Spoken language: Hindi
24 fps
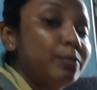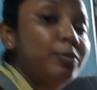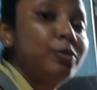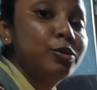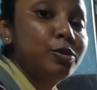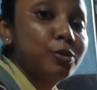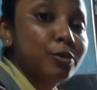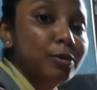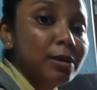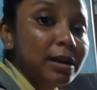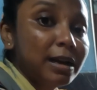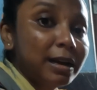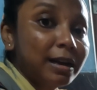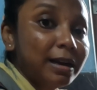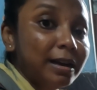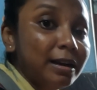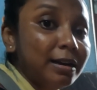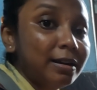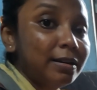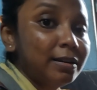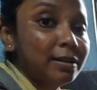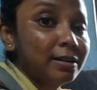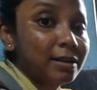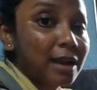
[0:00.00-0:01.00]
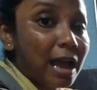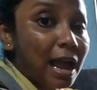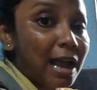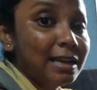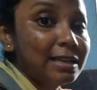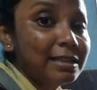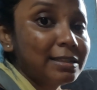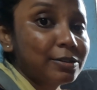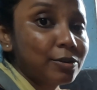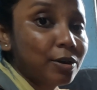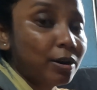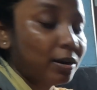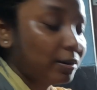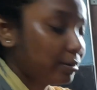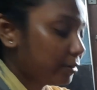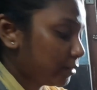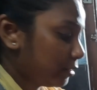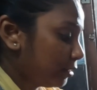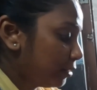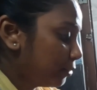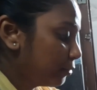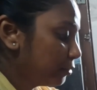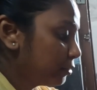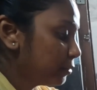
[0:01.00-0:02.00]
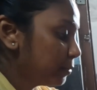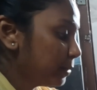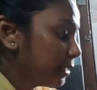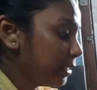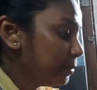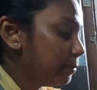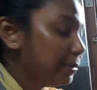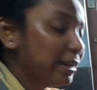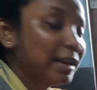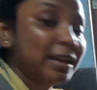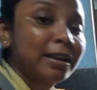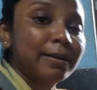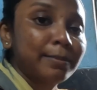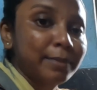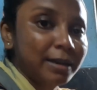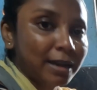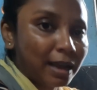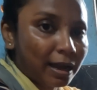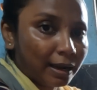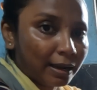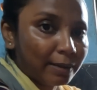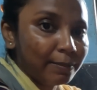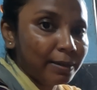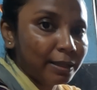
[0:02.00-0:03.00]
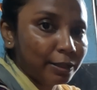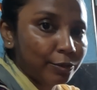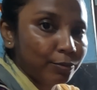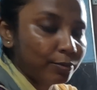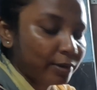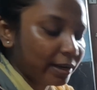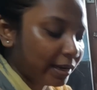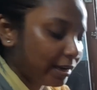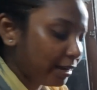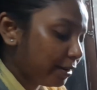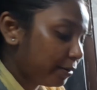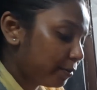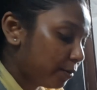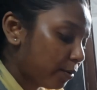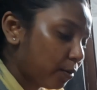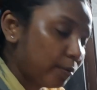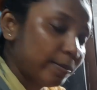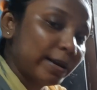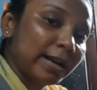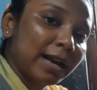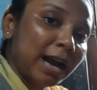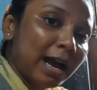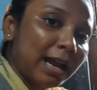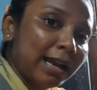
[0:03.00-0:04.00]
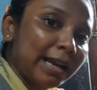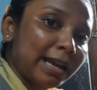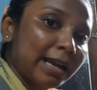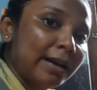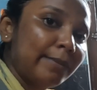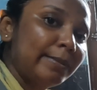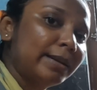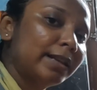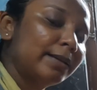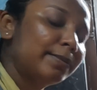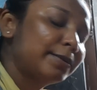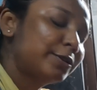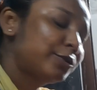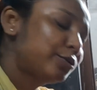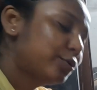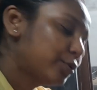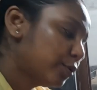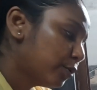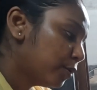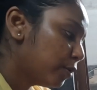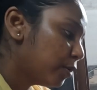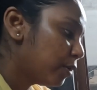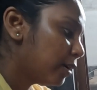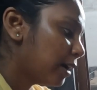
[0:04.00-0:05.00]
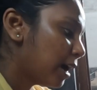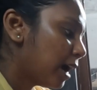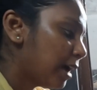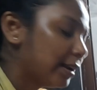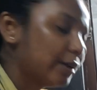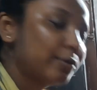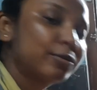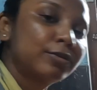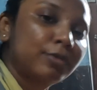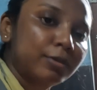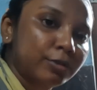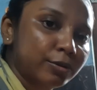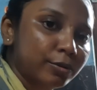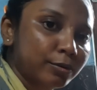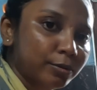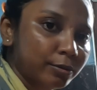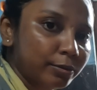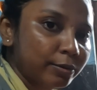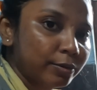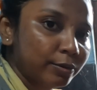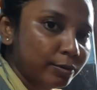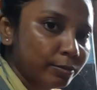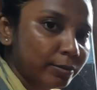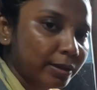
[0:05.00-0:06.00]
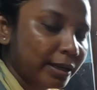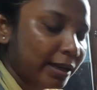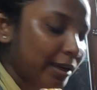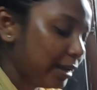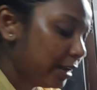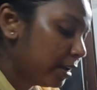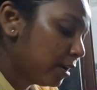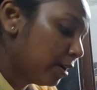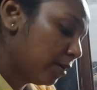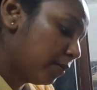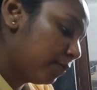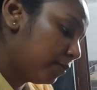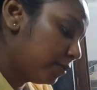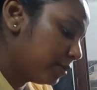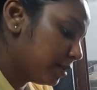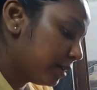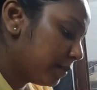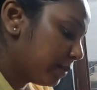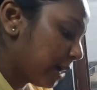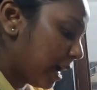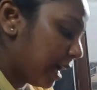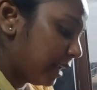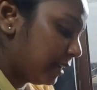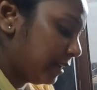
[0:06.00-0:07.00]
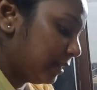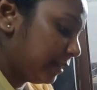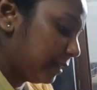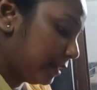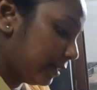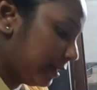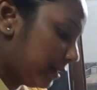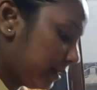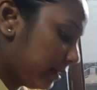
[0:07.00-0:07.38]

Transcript: बूतू को अगर राइस और उसमें मिल्क मिला के मैं दूंगी वो भी खा लेगा मतलब जो खाना उनको दूंगी वो सब खा लेता